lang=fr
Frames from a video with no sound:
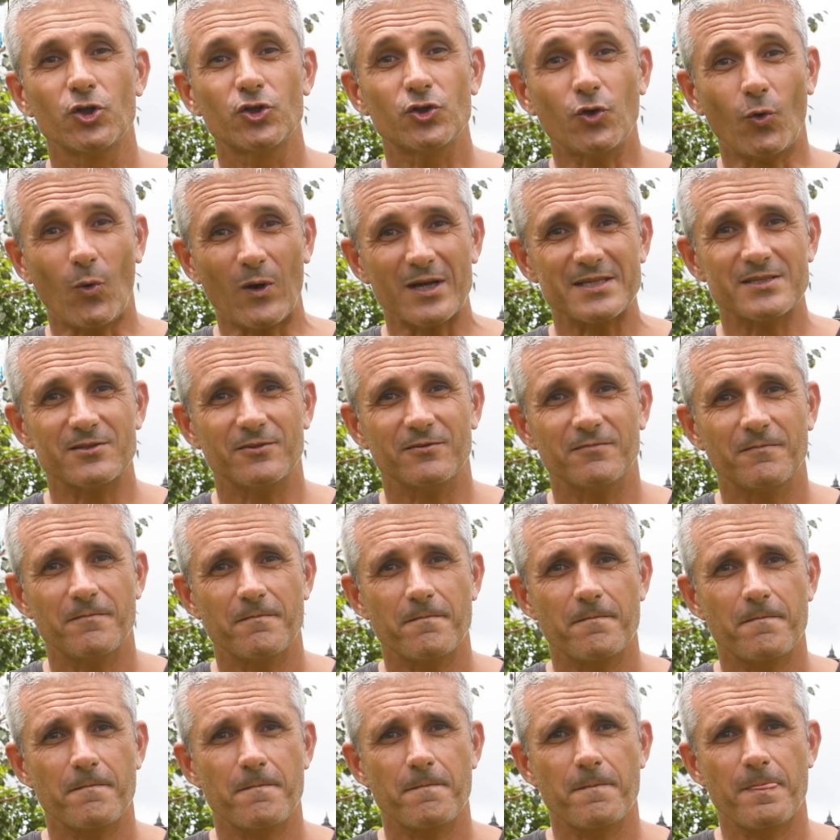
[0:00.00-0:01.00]
3 ans
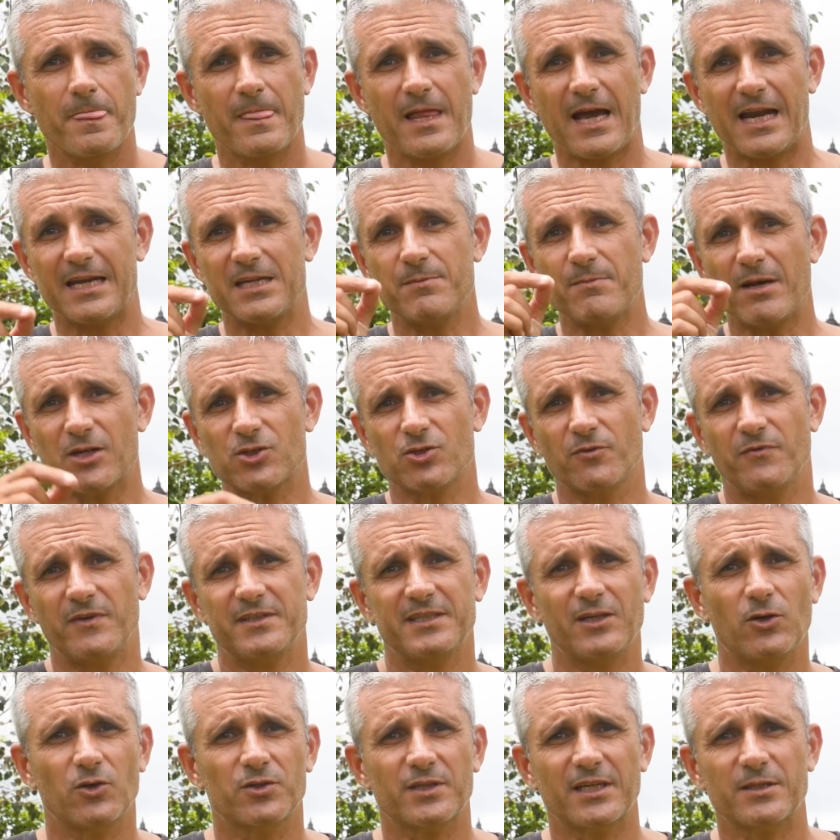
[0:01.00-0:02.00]
à l'image en fait
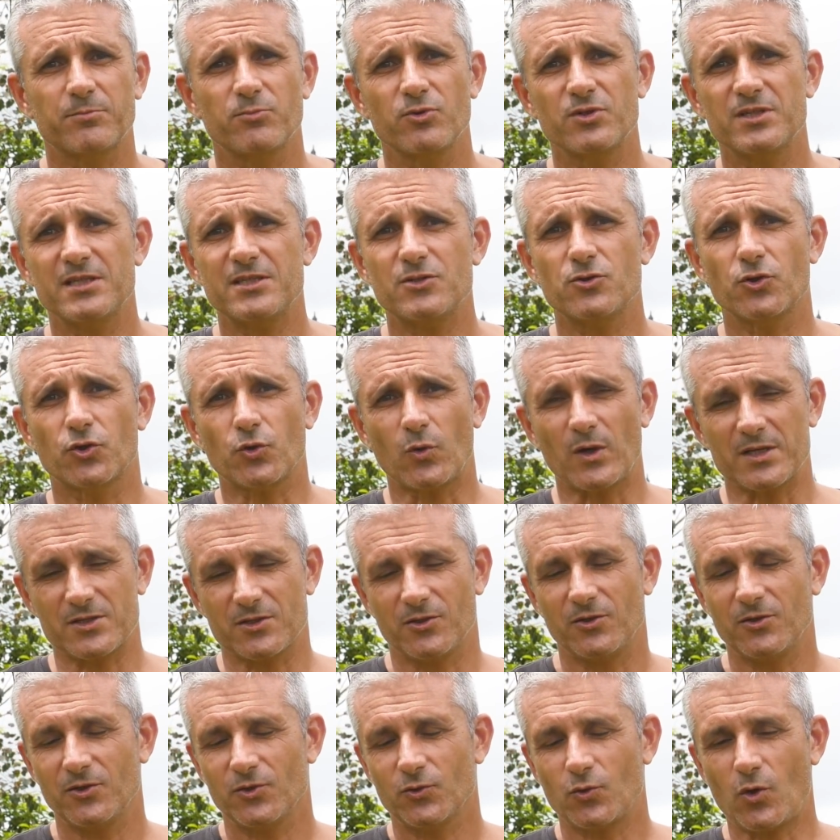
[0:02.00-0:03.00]
des retraites bouddhistes de 3
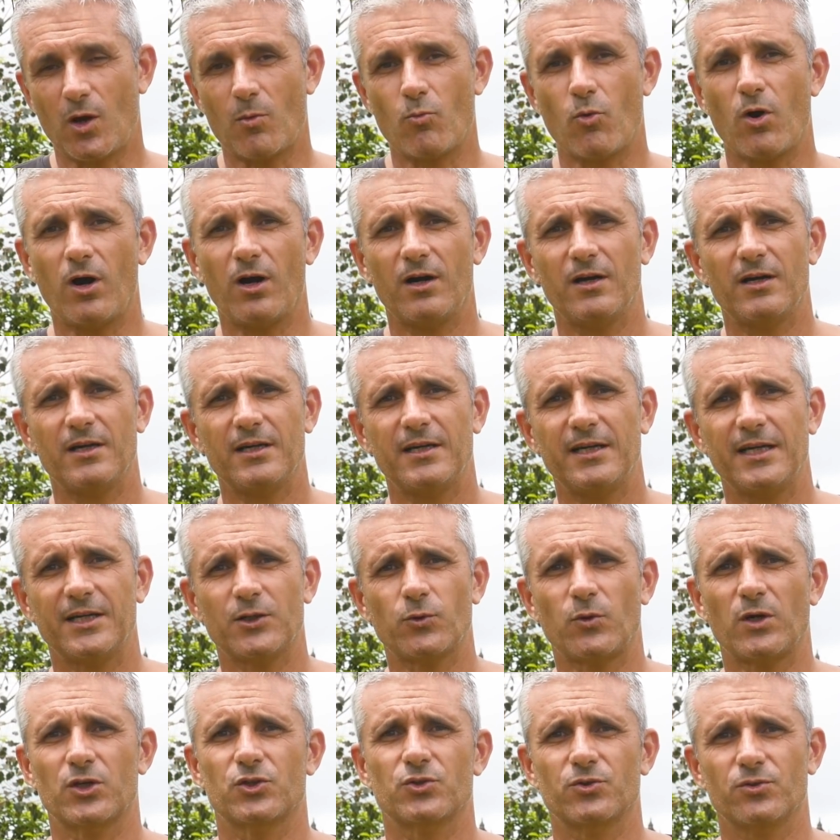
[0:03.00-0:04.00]
ans, 3 mois et
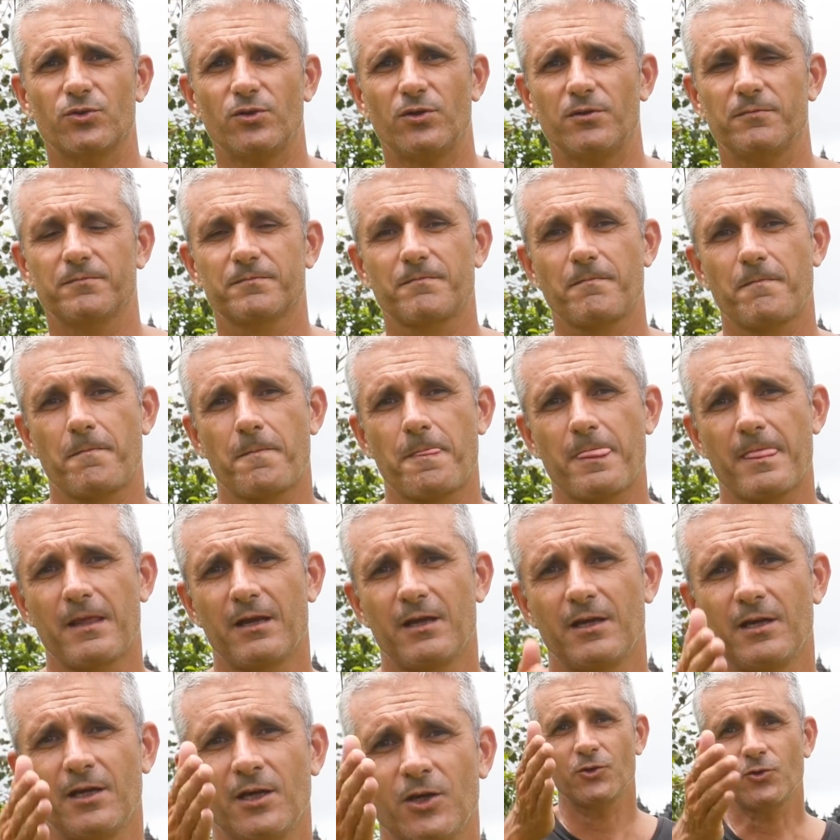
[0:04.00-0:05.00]
3 jours.
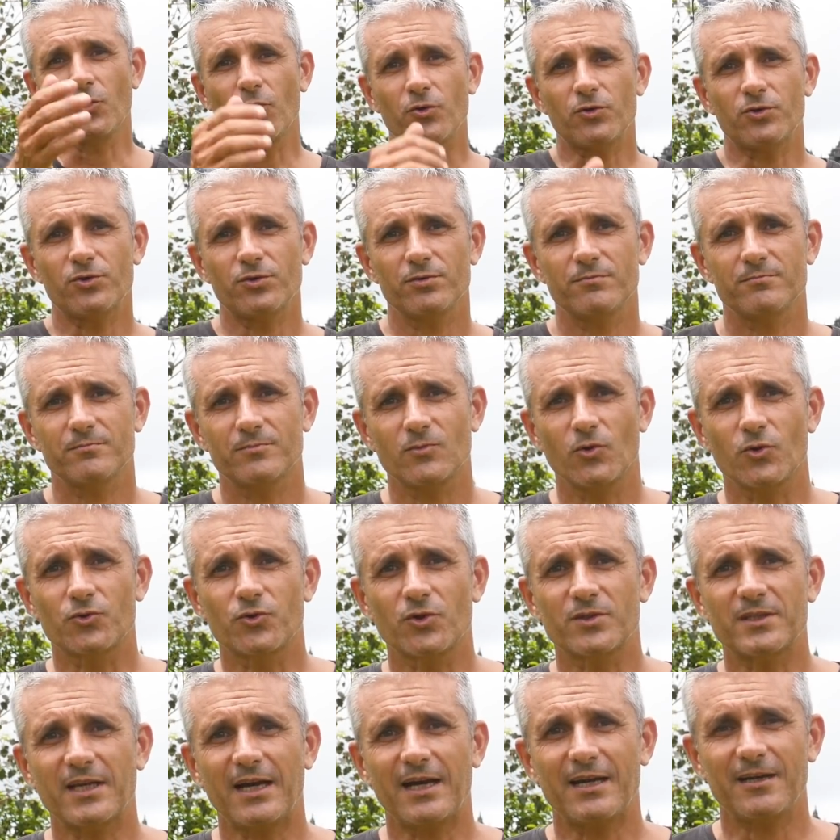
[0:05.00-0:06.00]
Donc, au
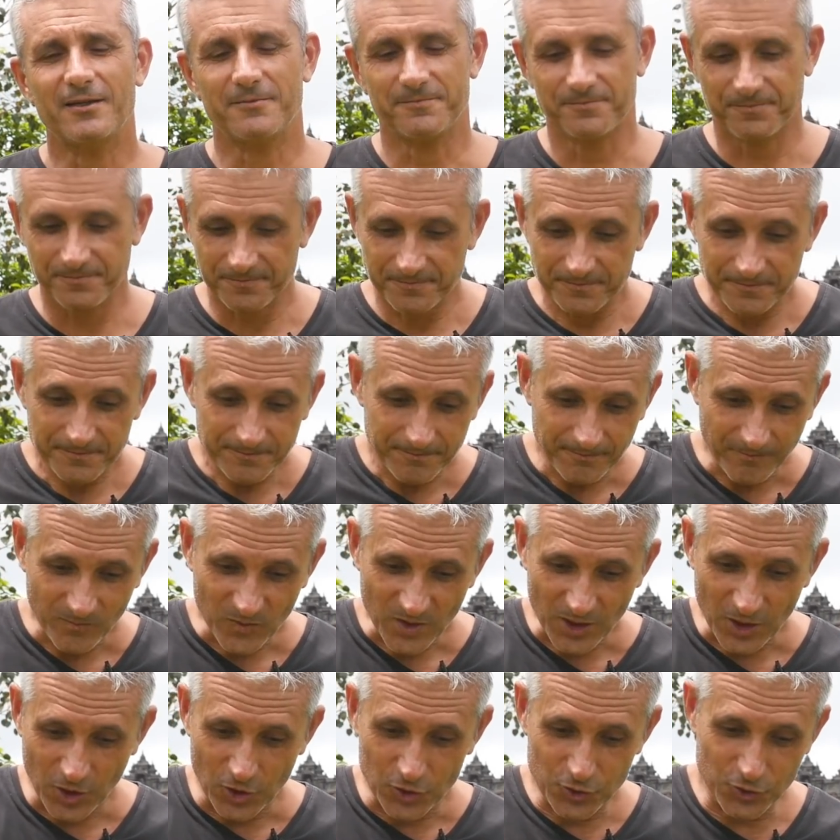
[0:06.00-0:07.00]
total,
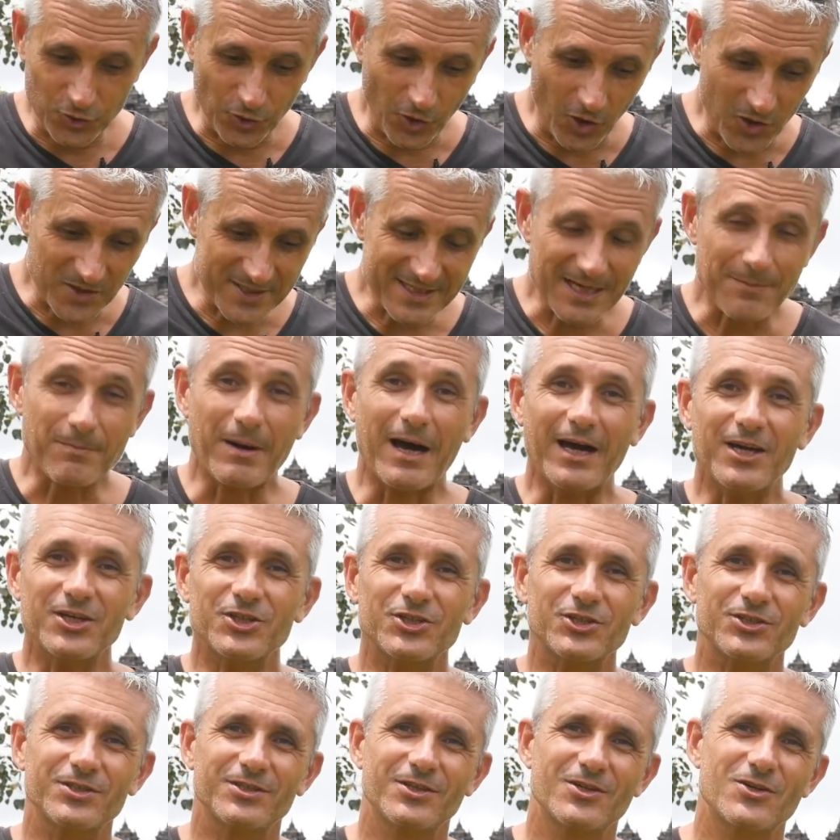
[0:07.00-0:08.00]
durant sa
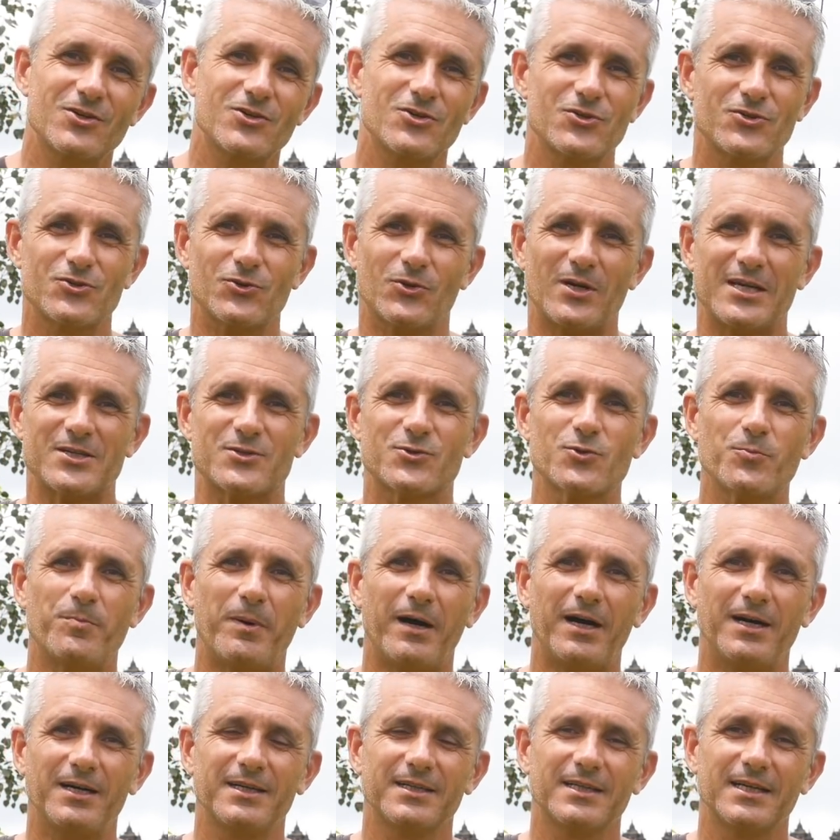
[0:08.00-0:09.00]
marche sur la
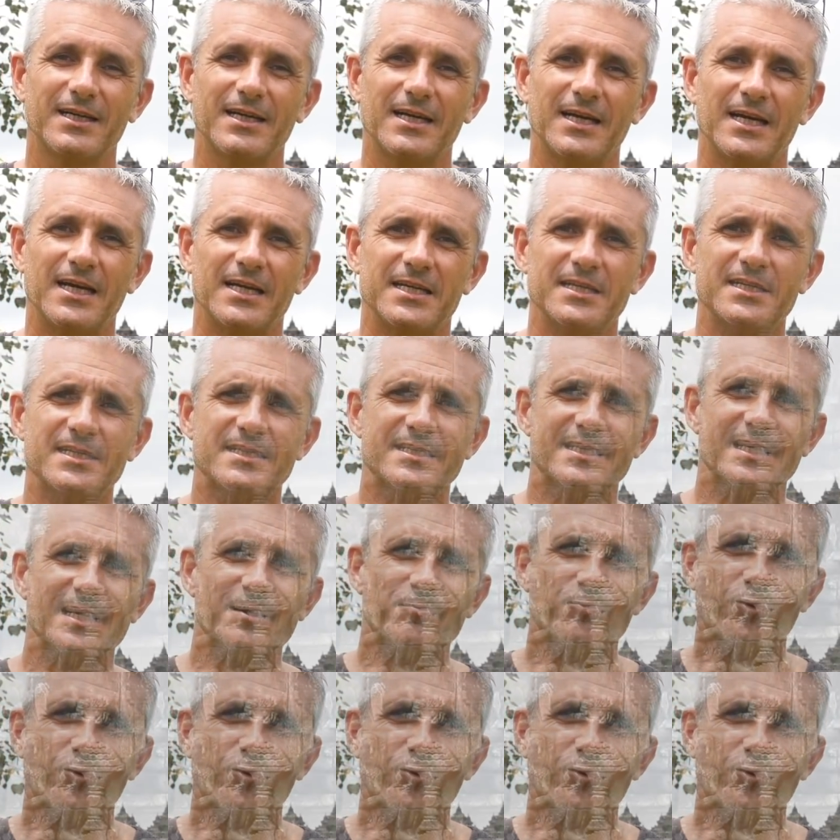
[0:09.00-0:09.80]
stupa, l'initié